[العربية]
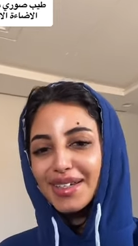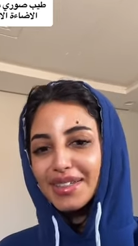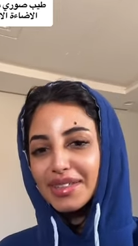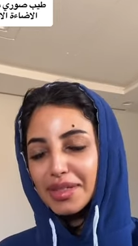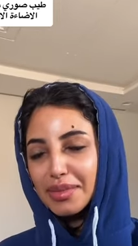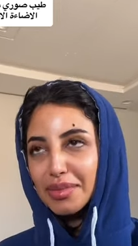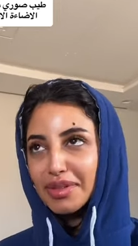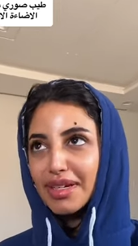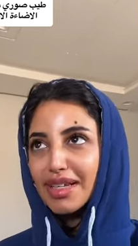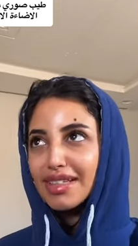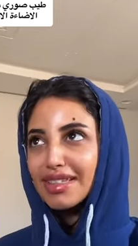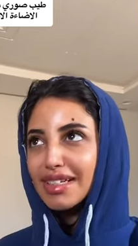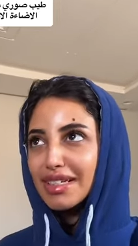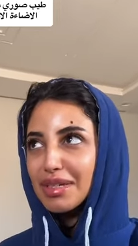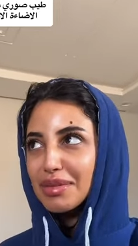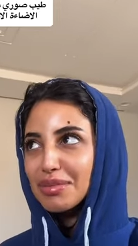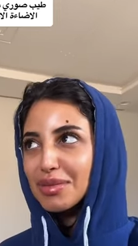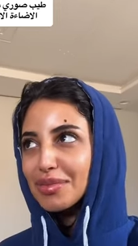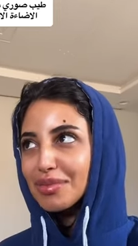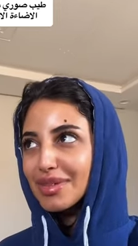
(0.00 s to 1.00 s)
يا بنات أنا
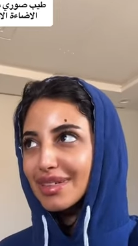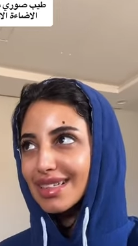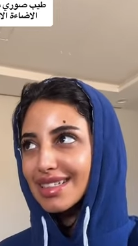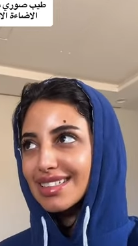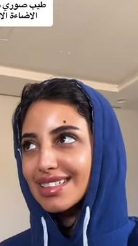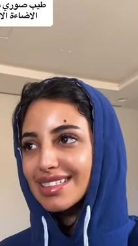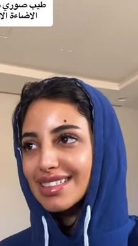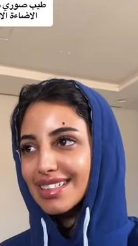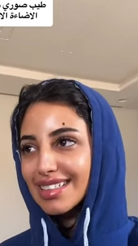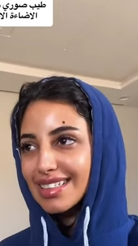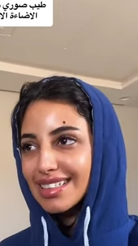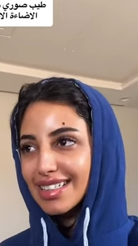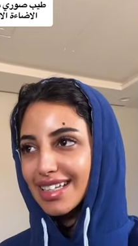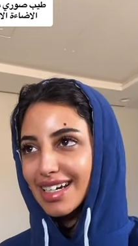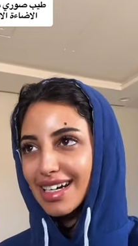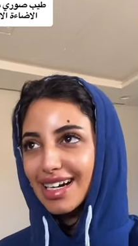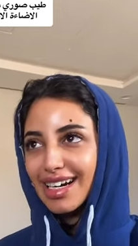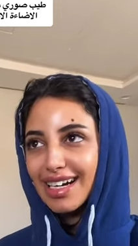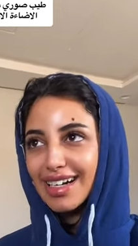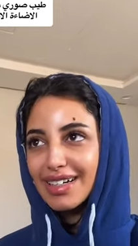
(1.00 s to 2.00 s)
مو بقصدي
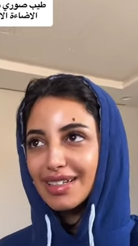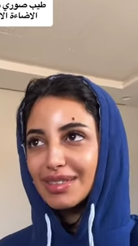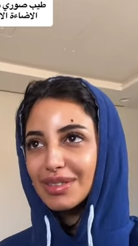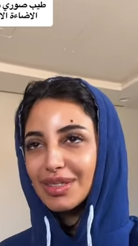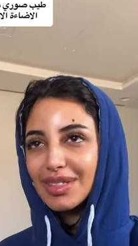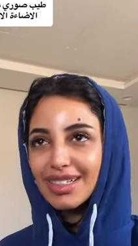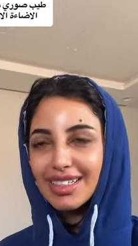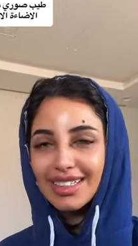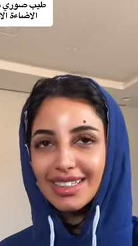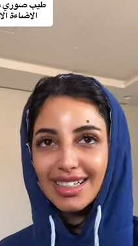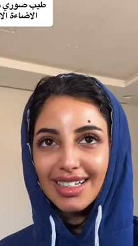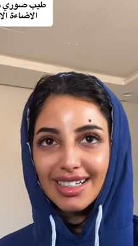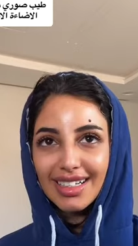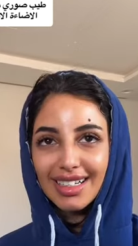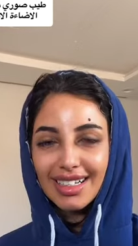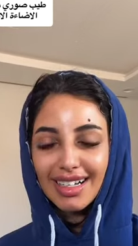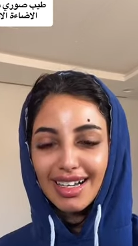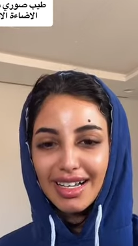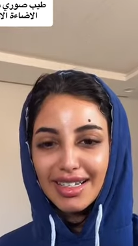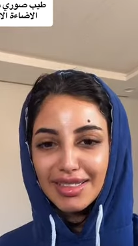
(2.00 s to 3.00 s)
صراحة أنه أنا
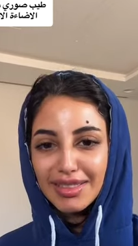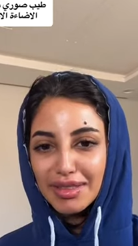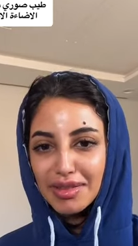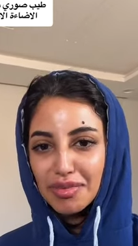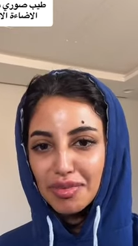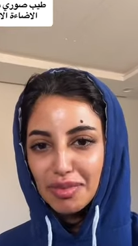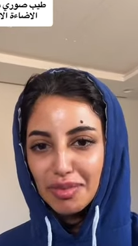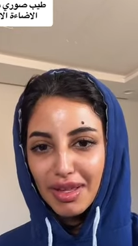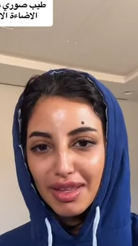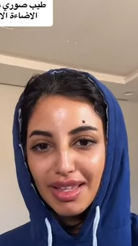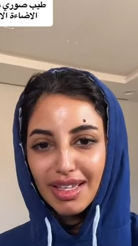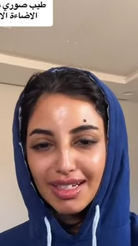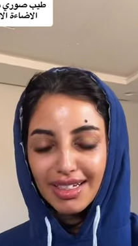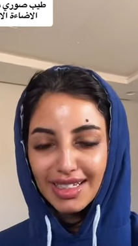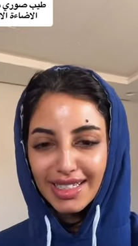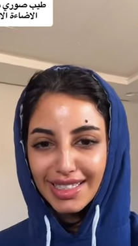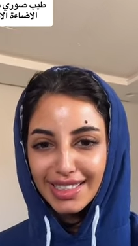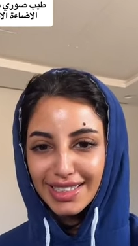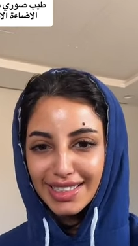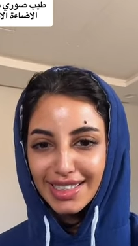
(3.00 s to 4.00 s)
أحسن من مظهر
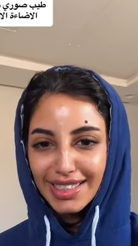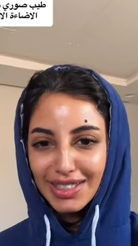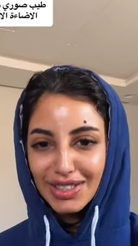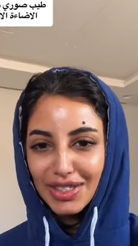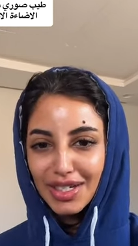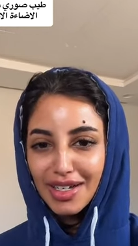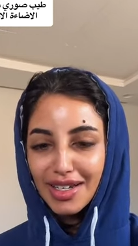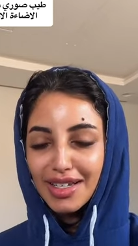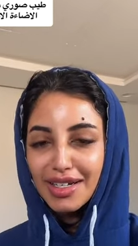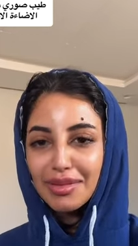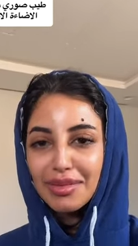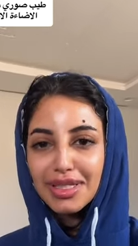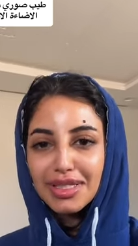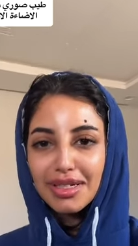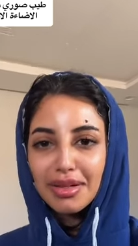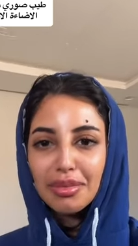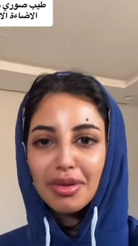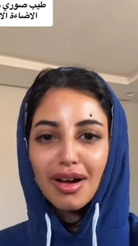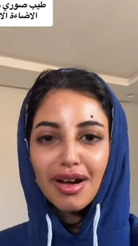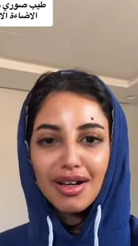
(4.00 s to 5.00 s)
النتيجة أنا بس
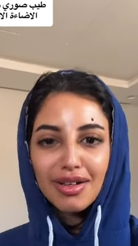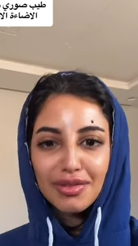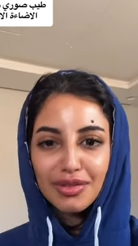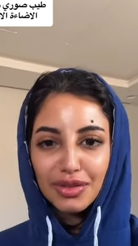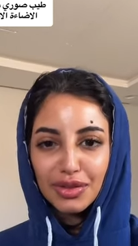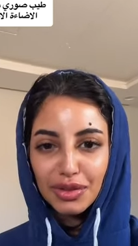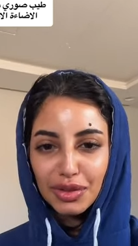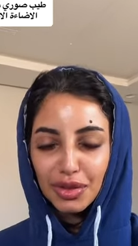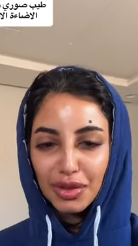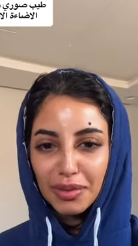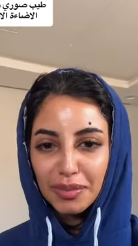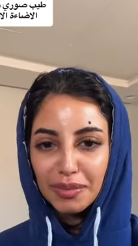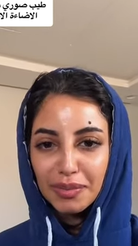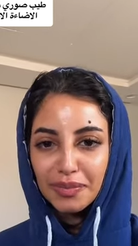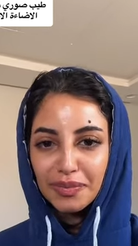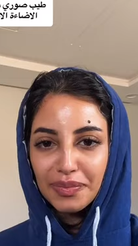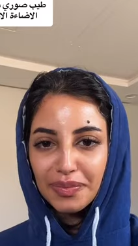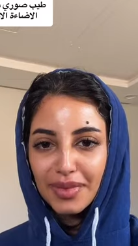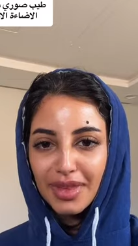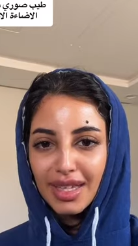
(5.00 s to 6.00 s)
أبغى أفيدكم
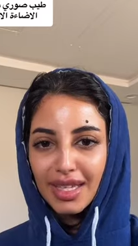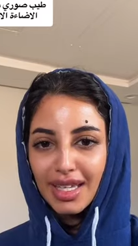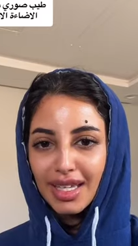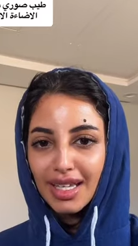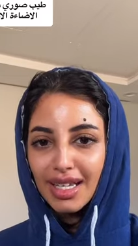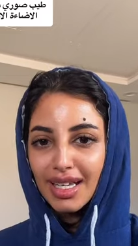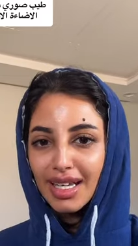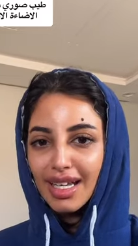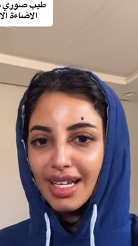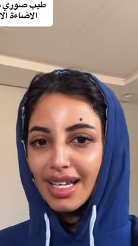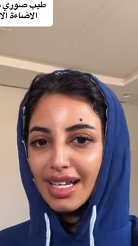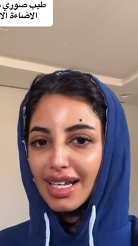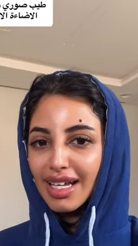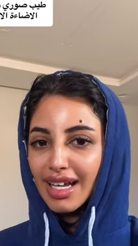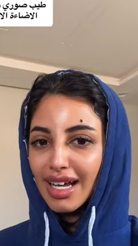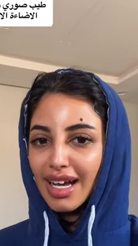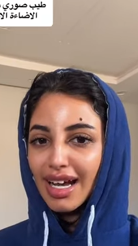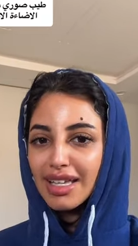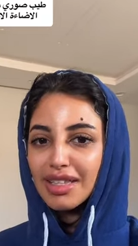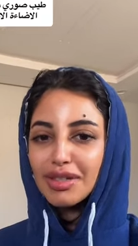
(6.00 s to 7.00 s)

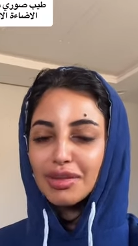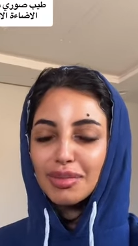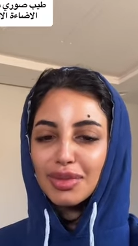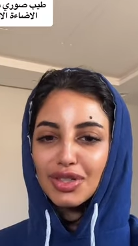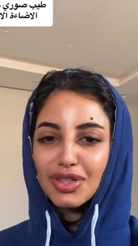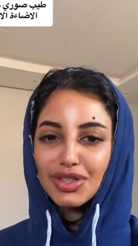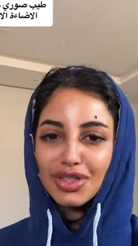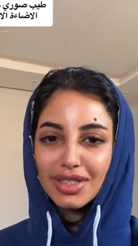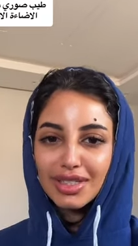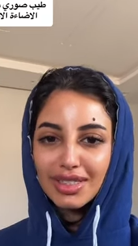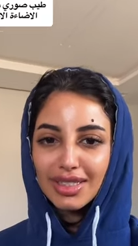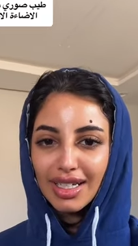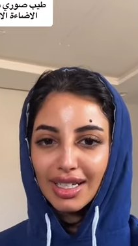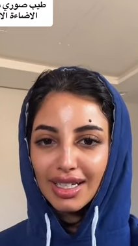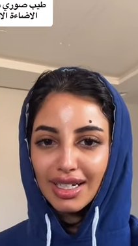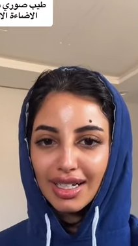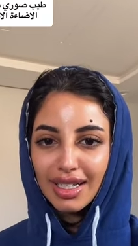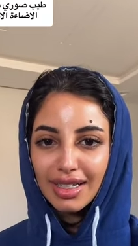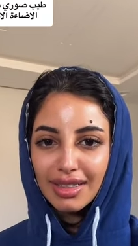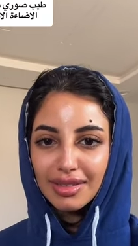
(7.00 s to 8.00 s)
هذه بشرتي
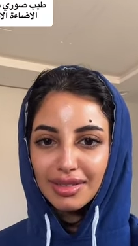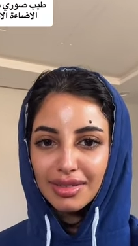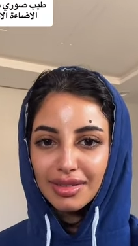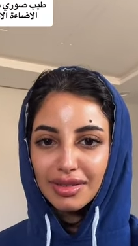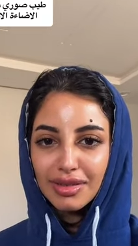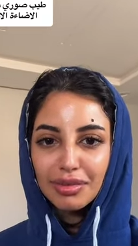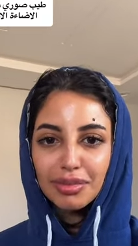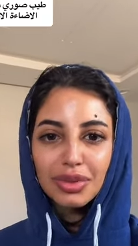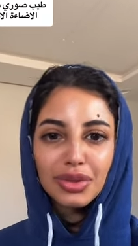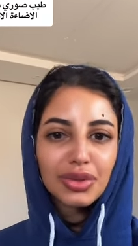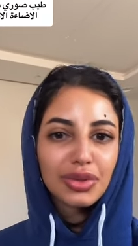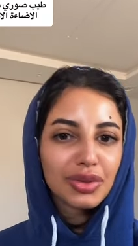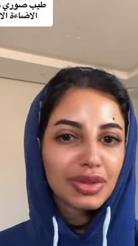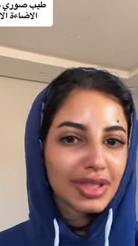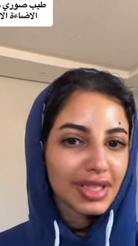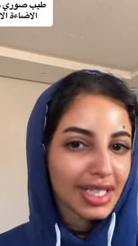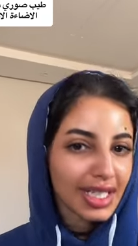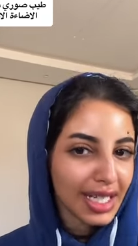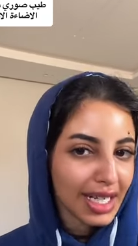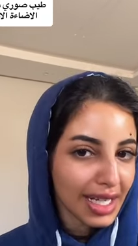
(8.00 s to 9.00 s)
الآن بدون
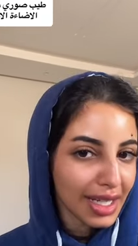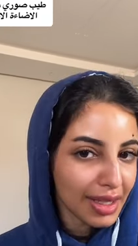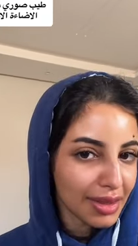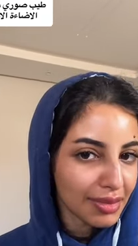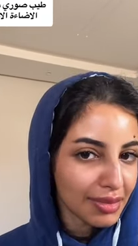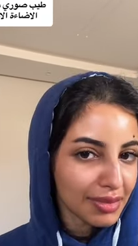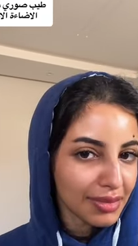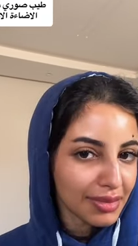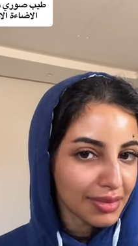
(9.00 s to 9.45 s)
كريم